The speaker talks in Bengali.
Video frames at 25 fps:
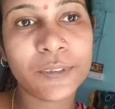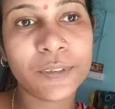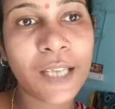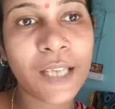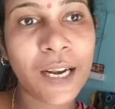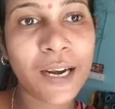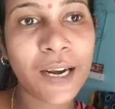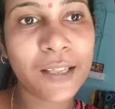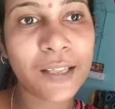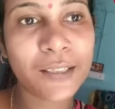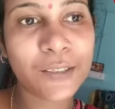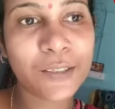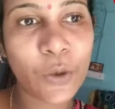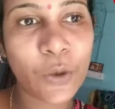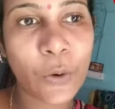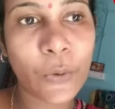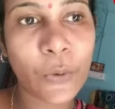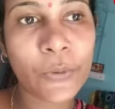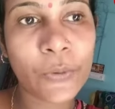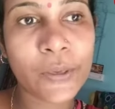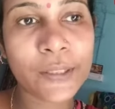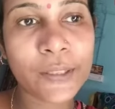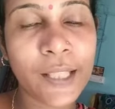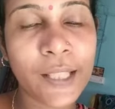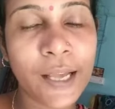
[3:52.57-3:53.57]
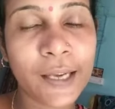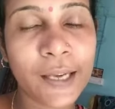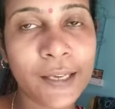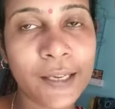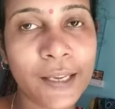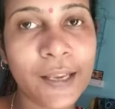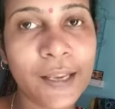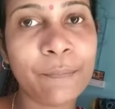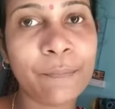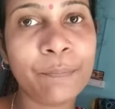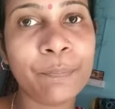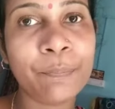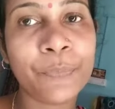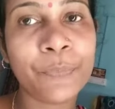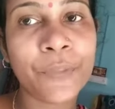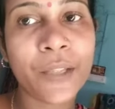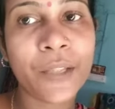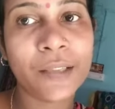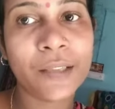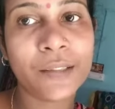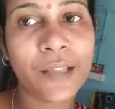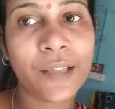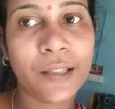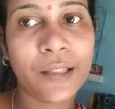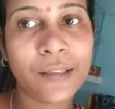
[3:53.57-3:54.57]
যারা শহরে থাকে
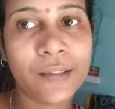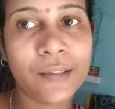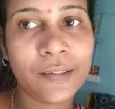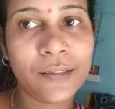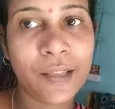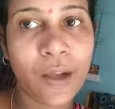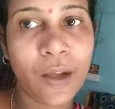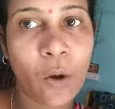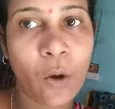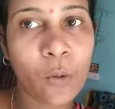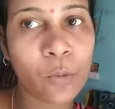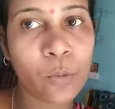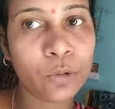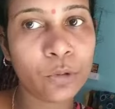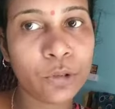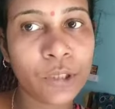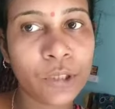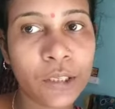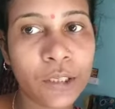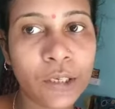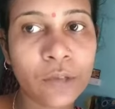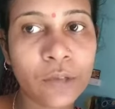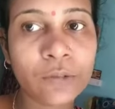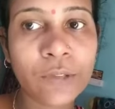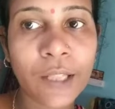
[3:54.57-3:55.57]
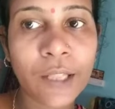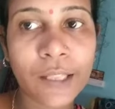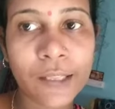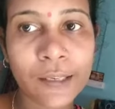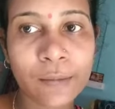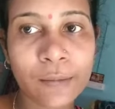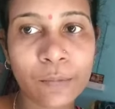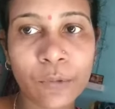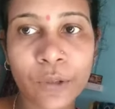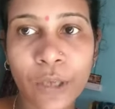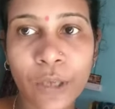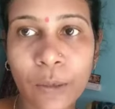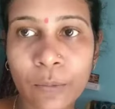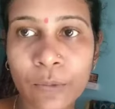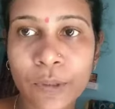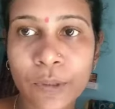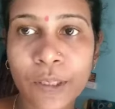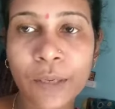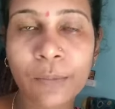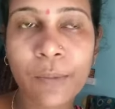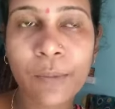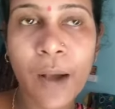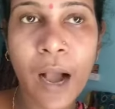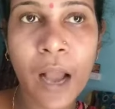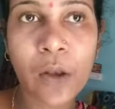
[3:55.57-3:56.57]
তাদের অবস্থাটাও তাদের
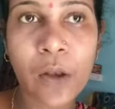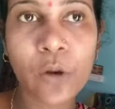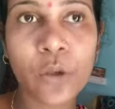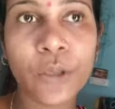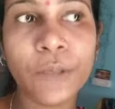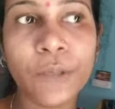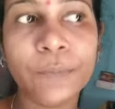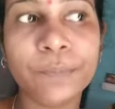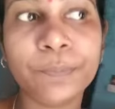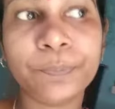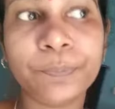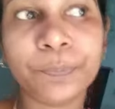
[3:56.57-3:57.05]
মোটামুটি ভালোই